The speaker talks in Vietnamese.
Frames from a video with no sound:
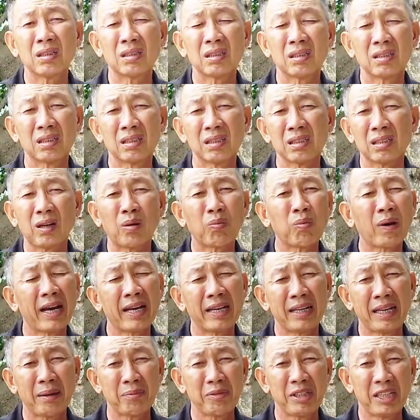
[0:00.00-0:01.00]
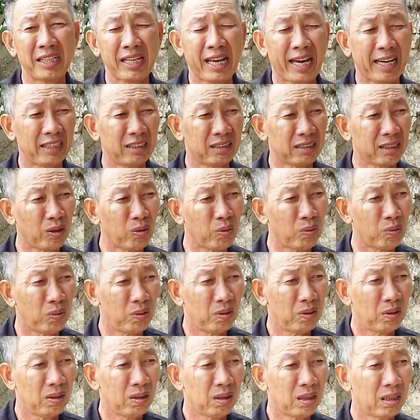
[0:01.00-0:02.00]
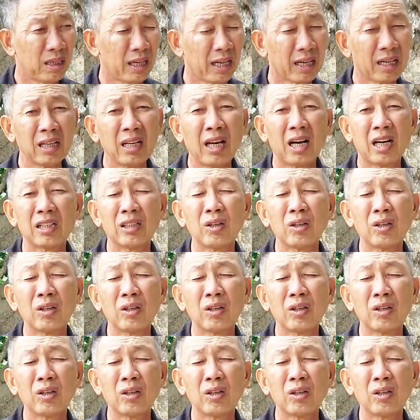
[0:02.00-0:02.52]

có không ai đem về nhà được đâu là cái ừ.